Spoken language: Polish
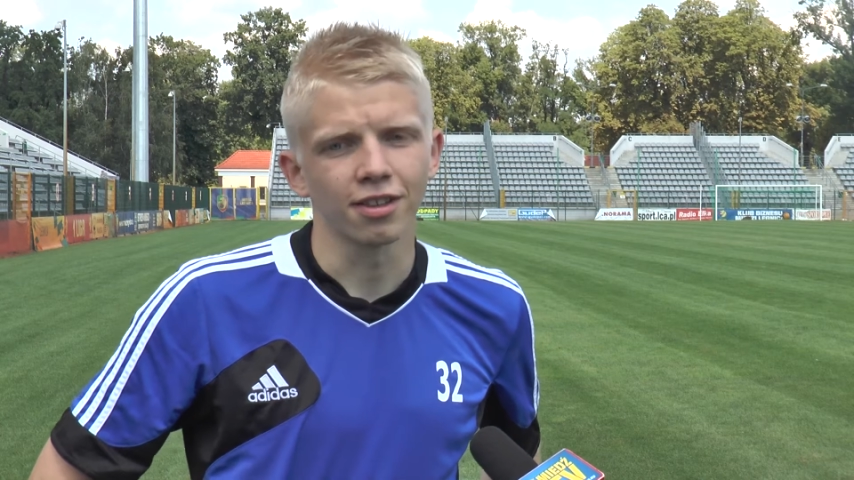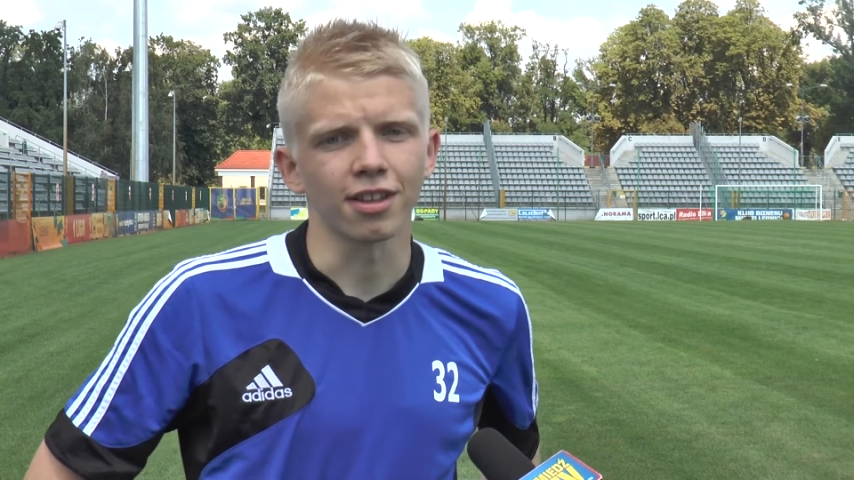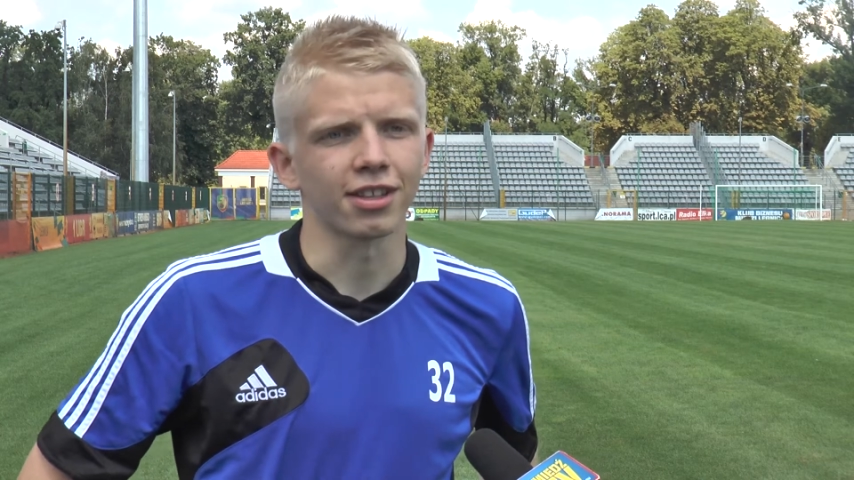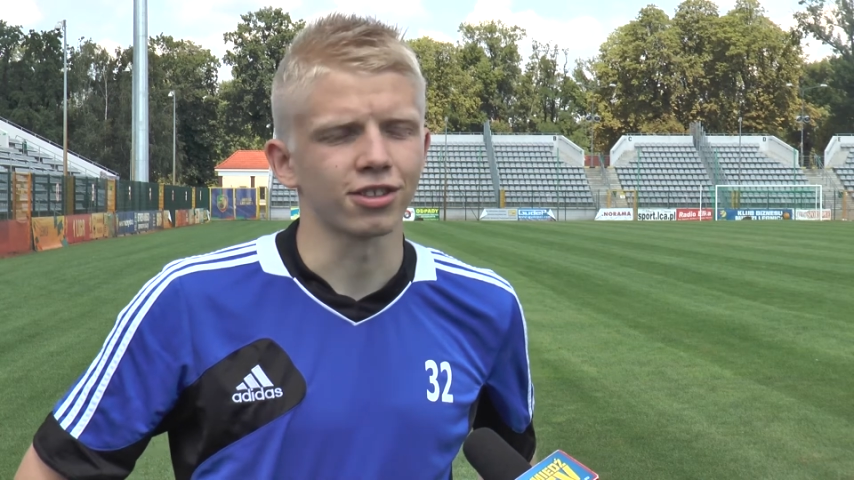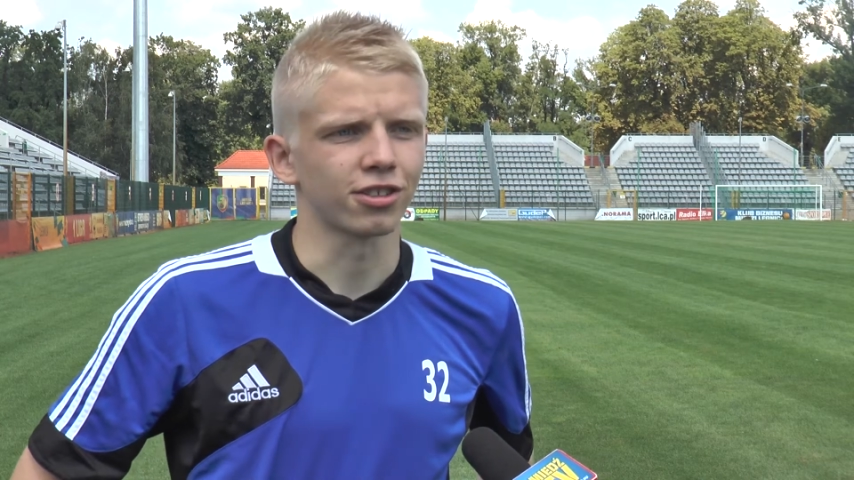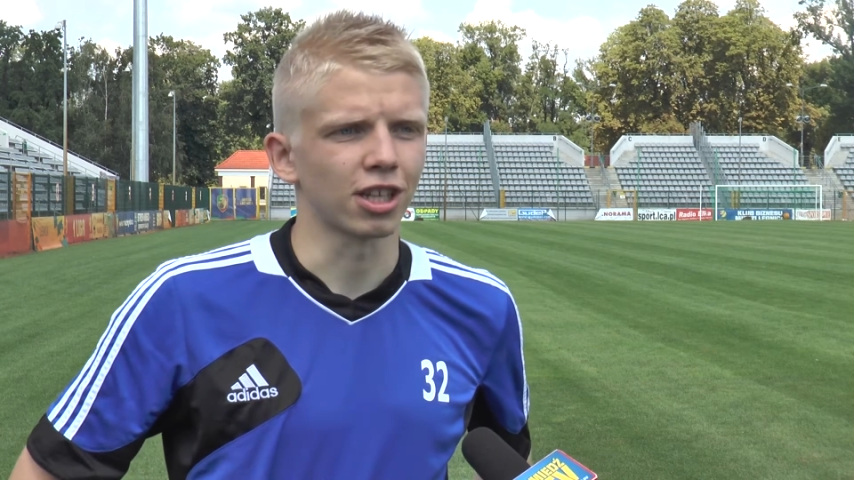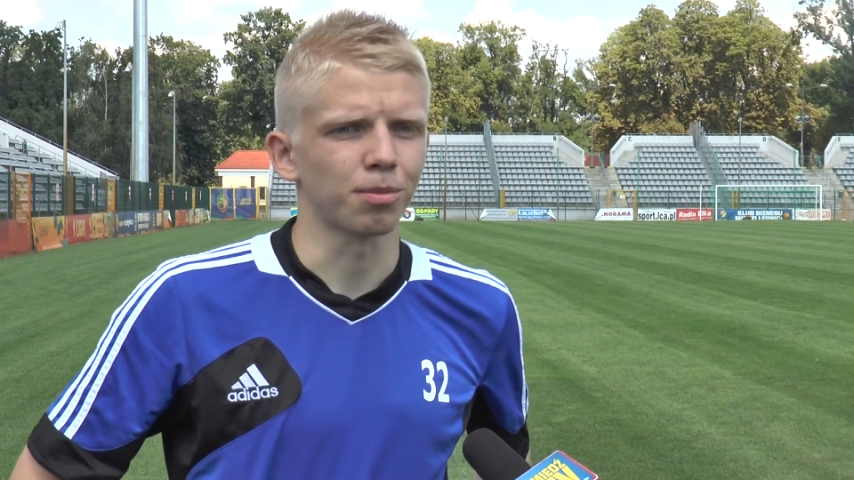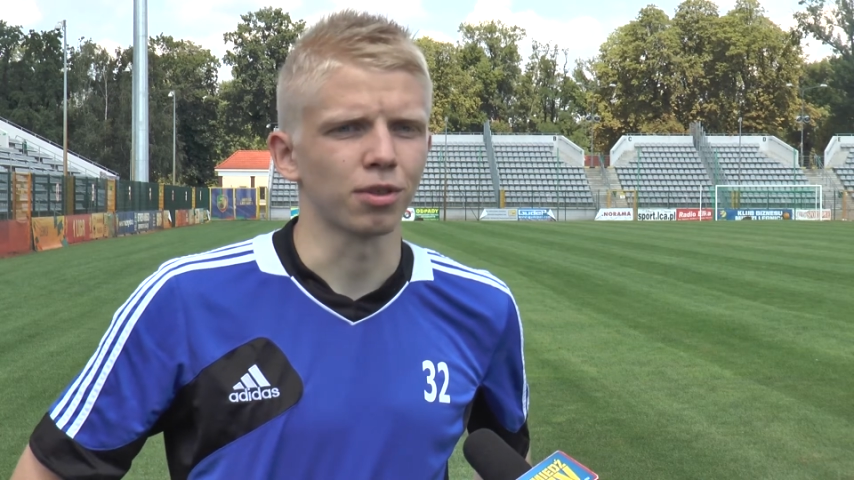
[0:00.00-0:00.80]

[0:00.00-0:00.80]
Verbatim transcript: trenerzy, sztab